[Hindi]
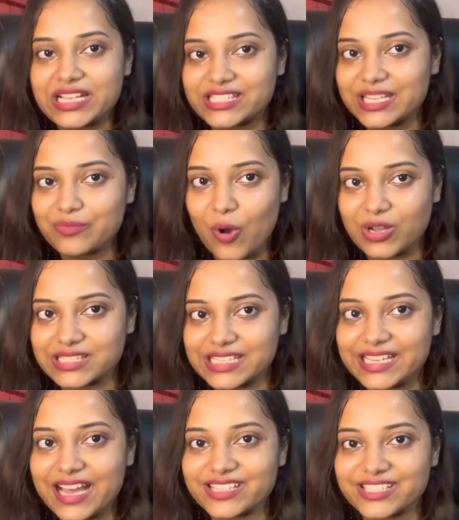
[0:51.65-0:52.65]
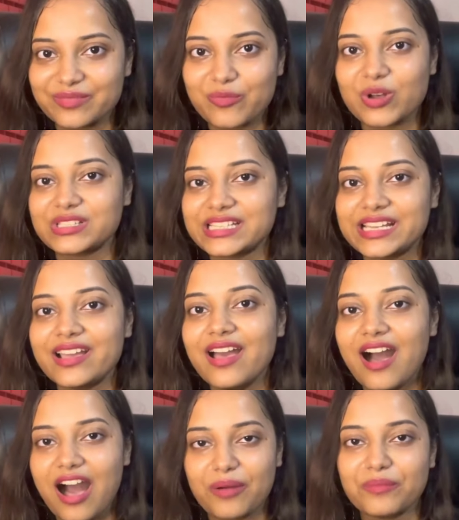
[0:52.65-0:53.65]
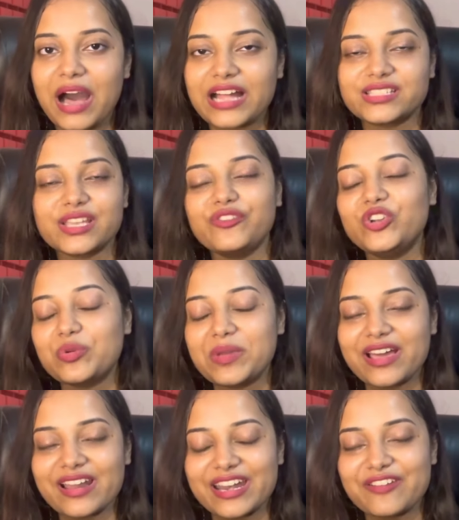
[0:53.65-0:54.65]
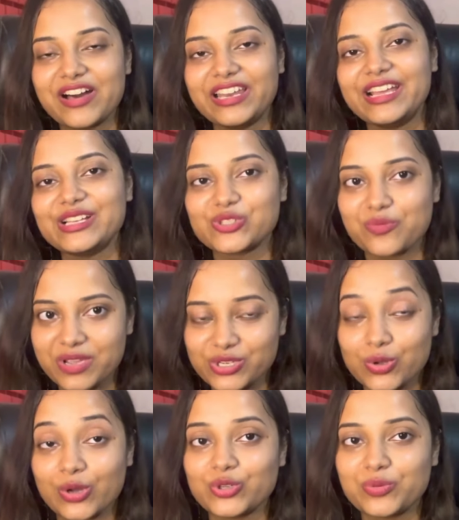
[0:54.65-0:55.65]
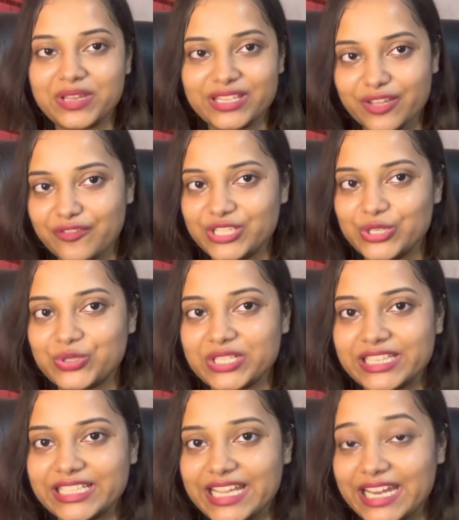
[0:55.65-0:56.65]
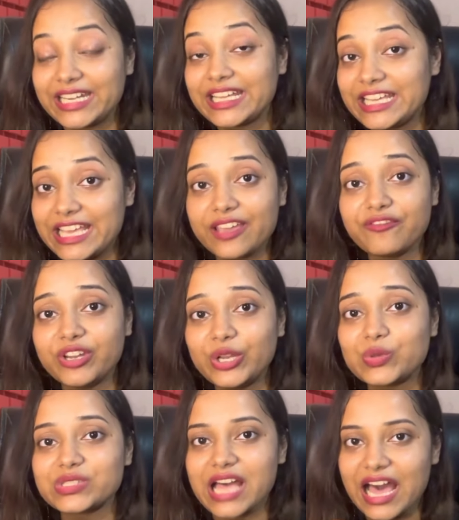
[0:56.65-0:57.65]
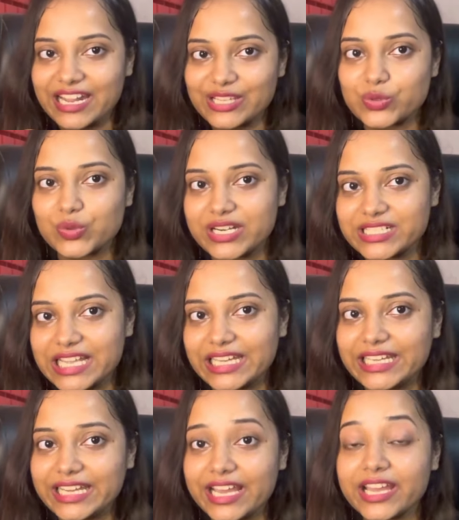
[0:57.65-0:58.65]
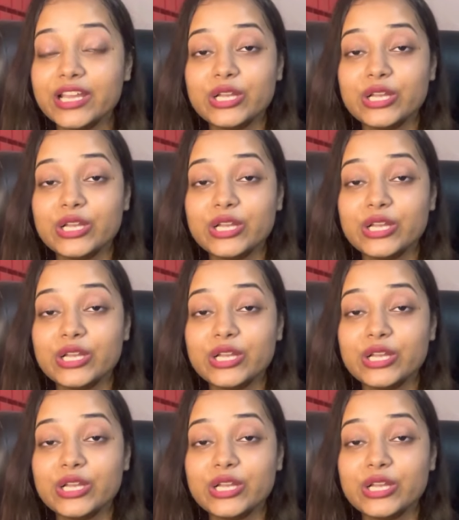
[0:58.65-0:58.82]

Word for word: इसी बॉक्स की आज अनबॉक्सिंग हम आज की वीडियो में करने वाले हैं सो मेक श्योर टू बी इन द वीडियो टिल द एंड ये वीडियो सारे स्टूडेंट्स के लिए है